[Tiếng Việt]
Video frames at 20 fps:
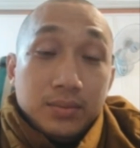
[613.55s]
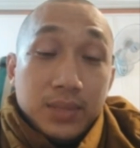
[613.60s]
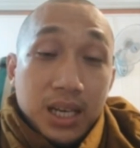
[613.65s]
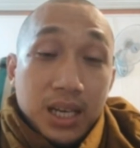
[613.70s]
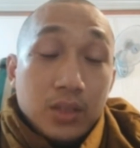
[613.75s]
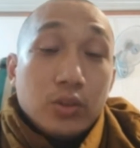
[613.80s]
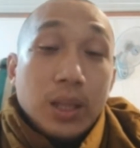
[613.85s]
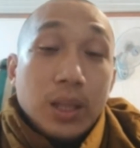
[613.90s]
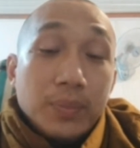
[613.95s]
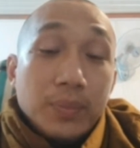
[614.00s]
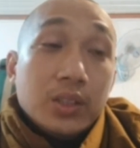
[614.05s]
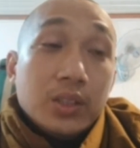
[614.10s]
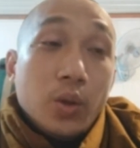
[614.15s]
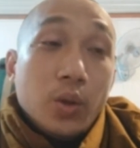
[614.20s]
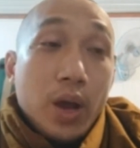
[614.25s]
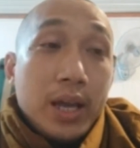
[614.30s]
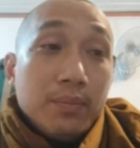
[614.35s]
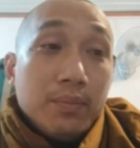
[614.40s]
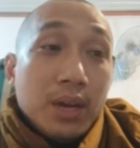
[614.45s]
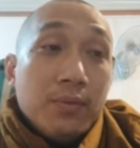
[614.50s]
mình nên tu tập thiền
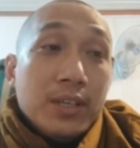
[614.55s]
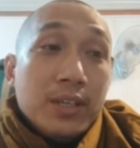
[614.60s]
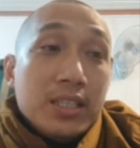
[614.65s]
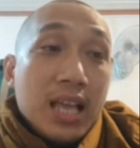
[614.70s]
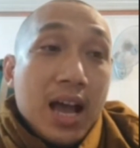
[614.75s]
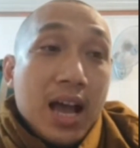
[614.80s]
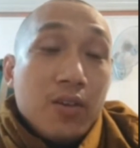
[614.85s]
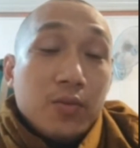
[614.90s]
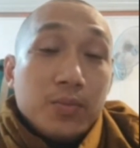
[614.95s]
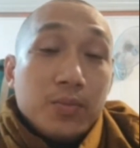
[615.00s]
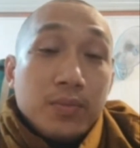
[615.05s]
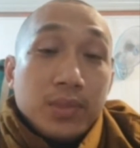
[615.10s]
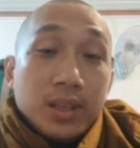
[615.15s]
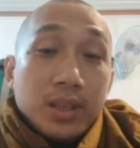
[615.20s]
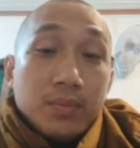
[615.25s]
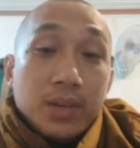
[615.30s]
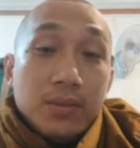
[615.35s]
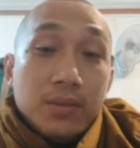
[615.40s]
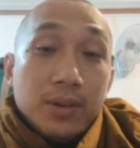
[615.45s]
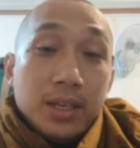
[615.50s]
tuệ bởi vì sao
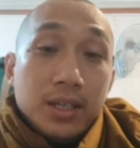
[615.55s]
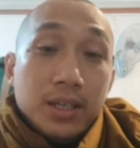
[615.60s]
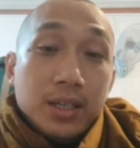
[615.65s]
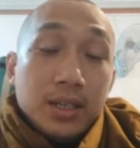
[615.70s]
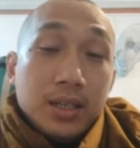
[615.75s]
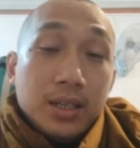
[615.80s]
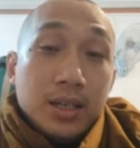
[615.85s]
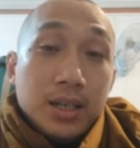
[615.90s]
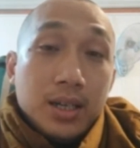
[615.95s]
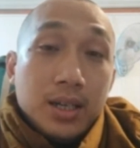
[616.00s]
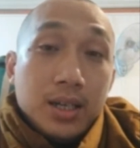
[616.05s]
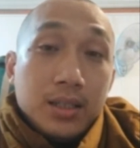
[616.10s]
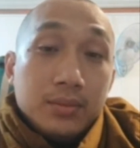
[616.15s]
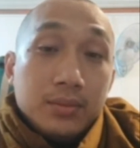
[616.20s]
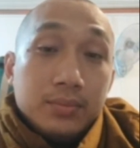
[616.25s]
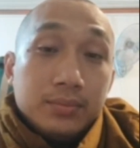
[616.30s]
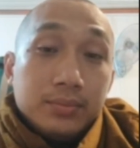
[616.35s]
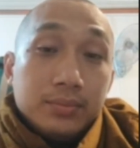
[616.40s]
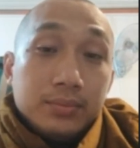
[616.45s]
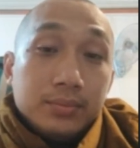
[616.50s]
bởi vì
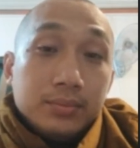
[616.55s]
uh,